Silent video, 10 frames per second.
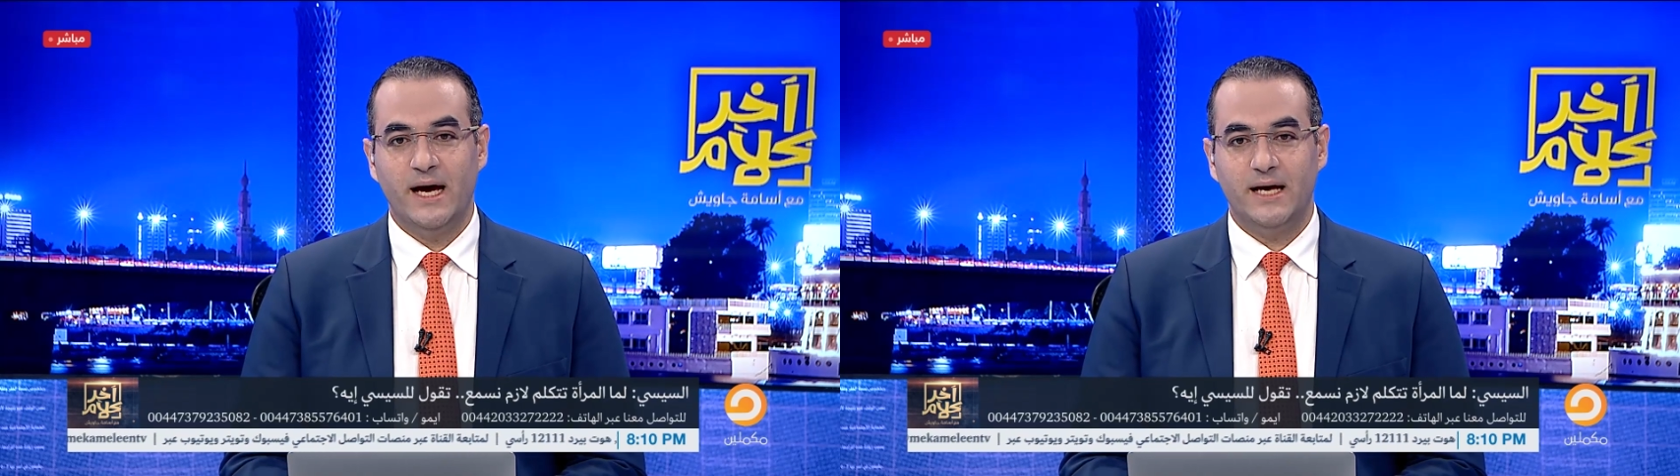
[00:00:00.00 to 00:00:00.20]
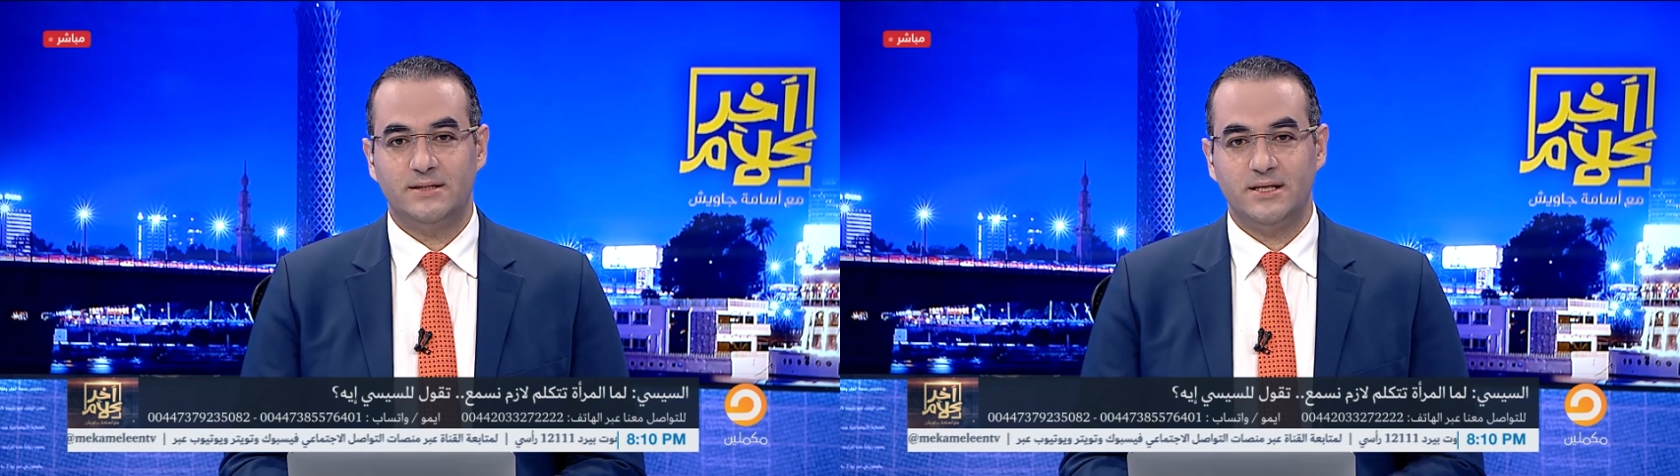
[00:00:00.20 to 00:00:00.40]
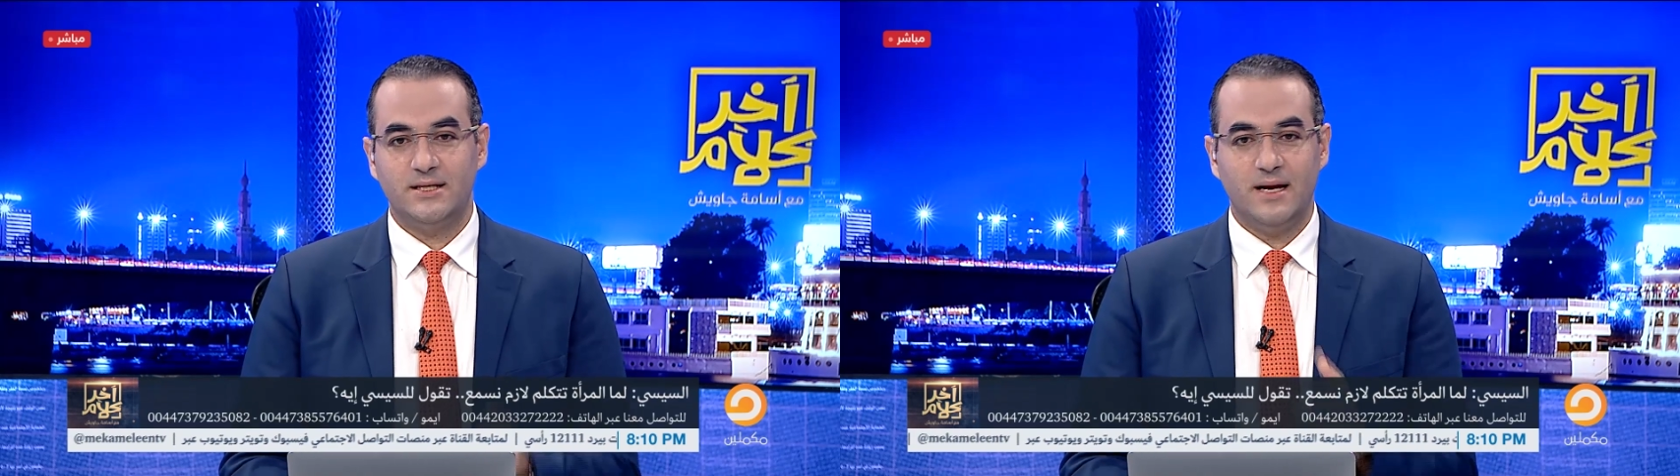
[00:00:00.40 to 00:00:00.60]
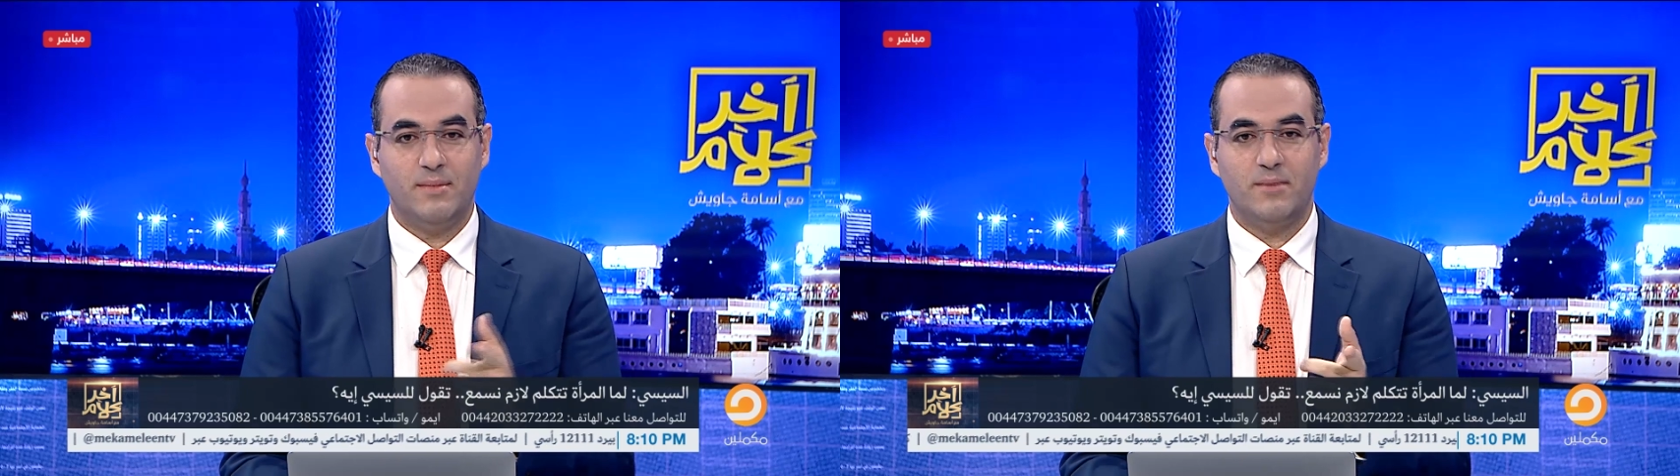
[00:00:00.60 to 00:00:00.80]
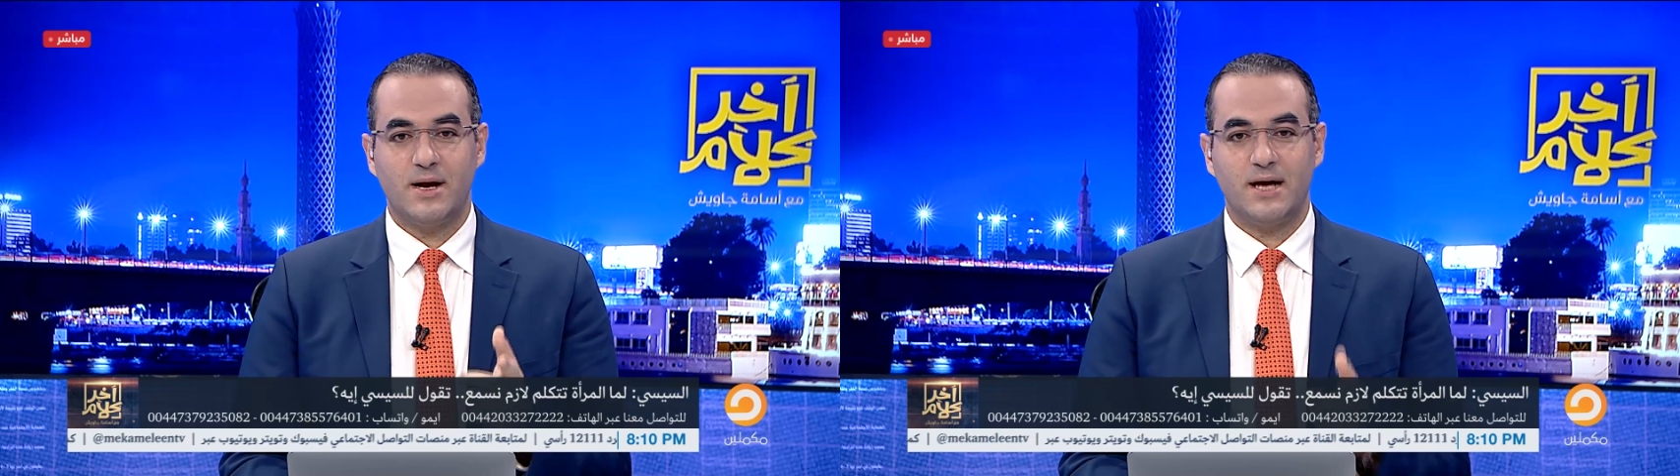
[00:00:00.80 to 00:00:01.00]
السيسي
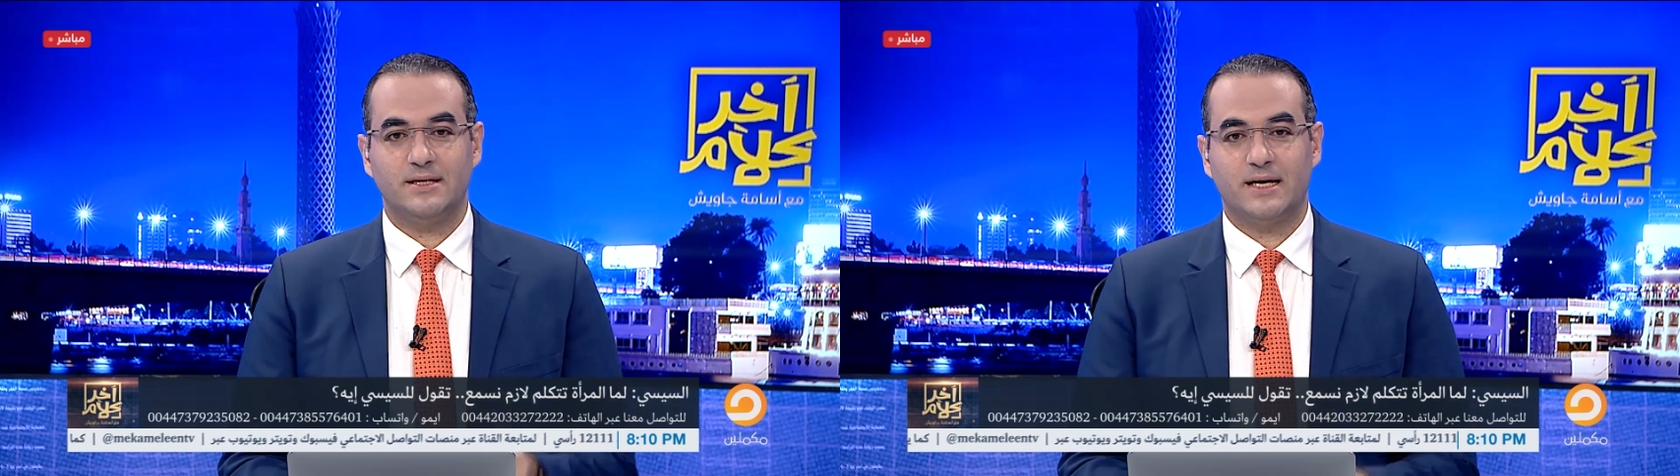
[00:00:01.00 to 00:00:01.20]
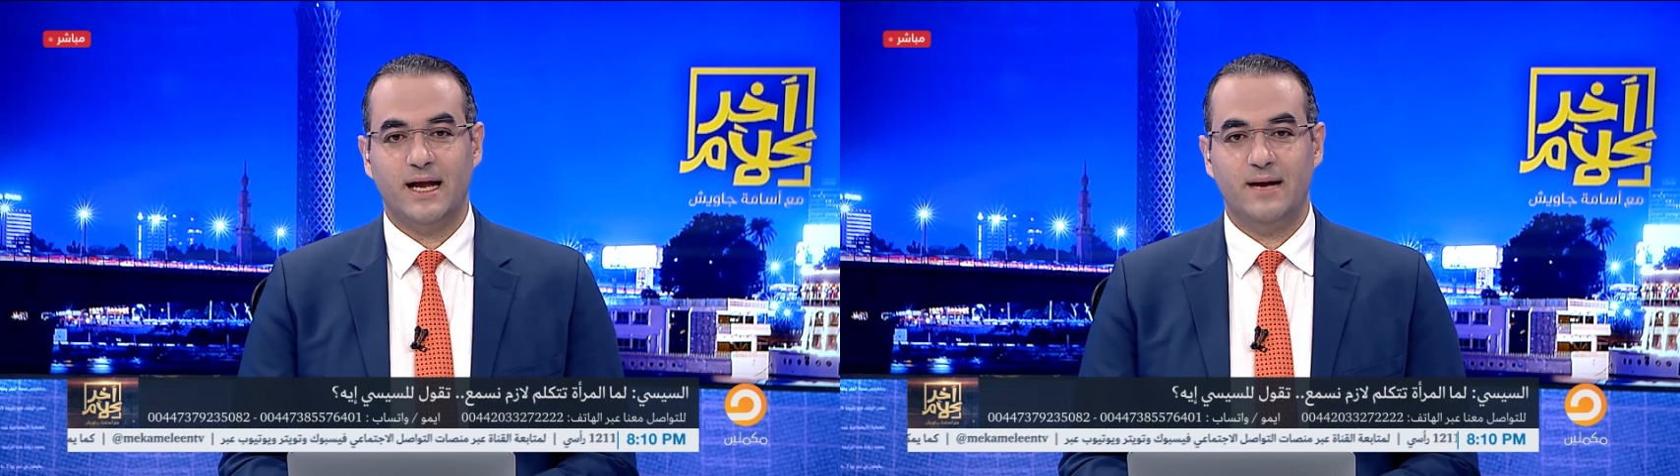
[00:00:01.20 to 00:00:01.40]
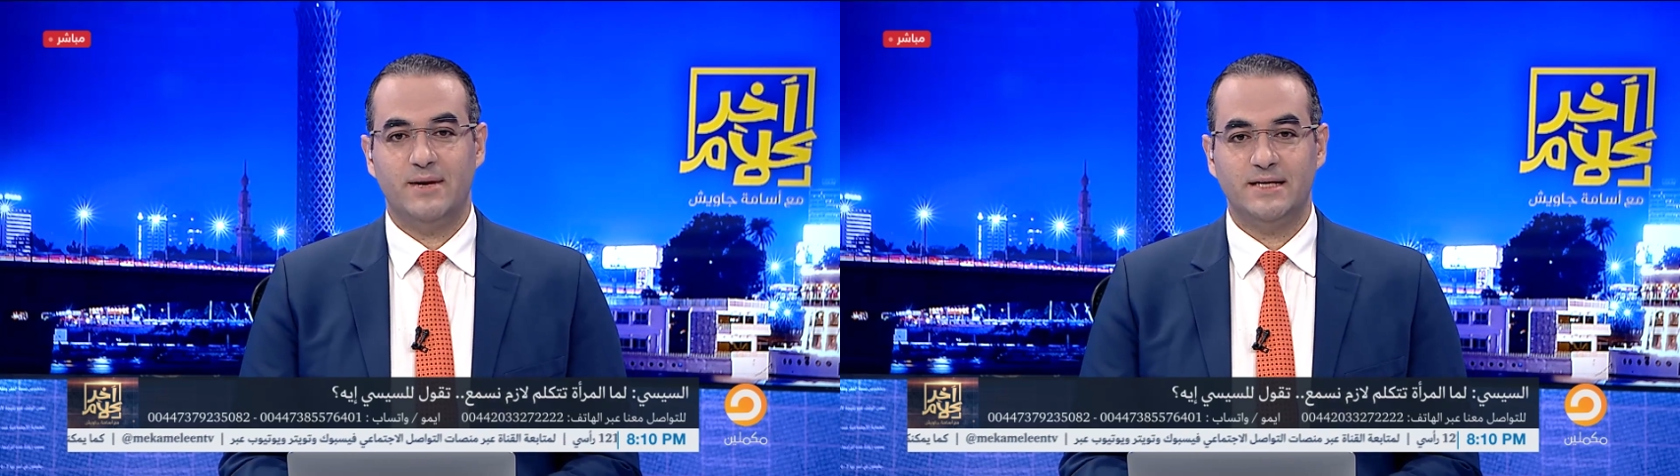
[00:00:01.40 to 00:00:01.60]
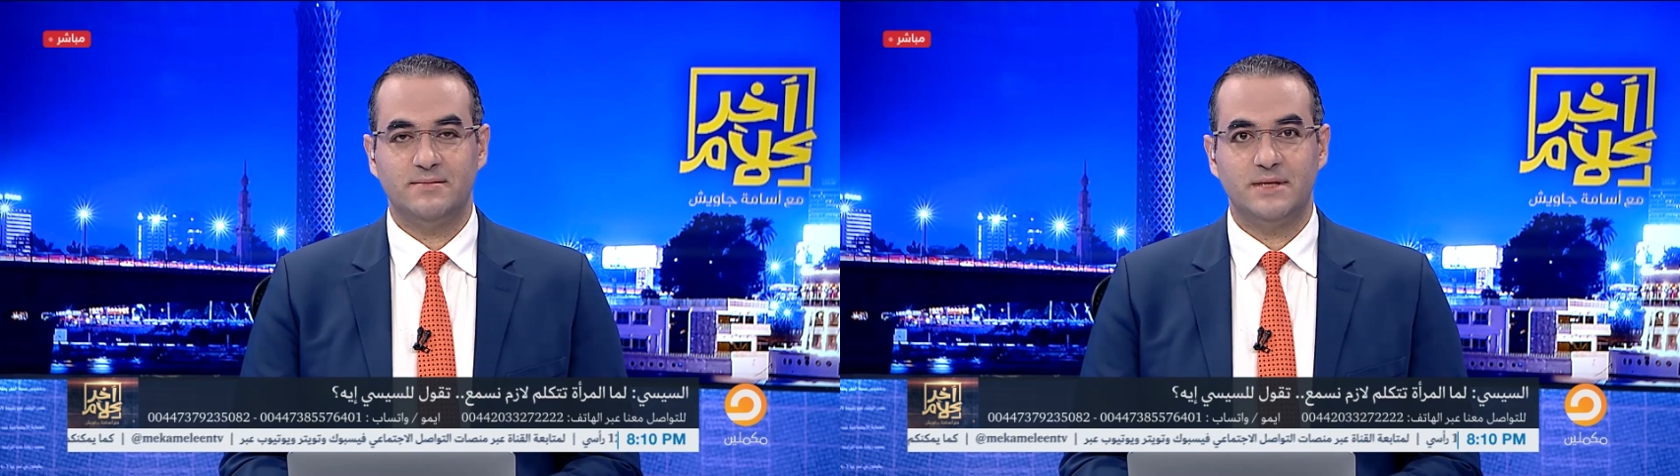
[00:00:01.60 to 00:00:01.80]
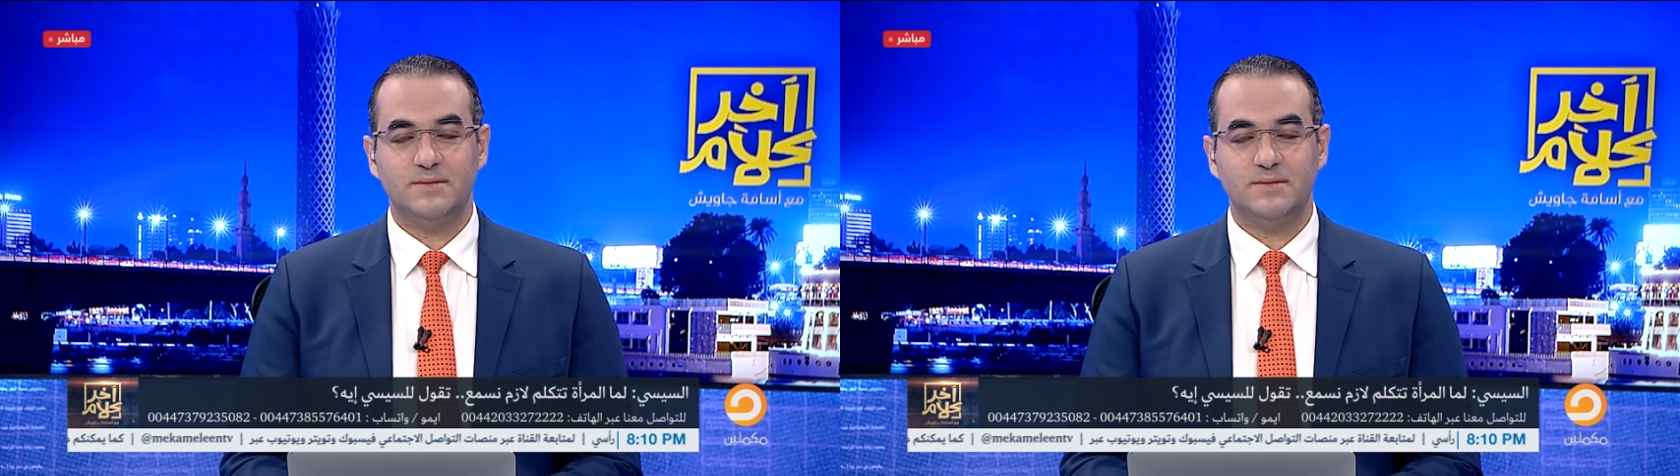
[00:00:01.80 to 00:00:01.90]
لما المراه تتكلم لازم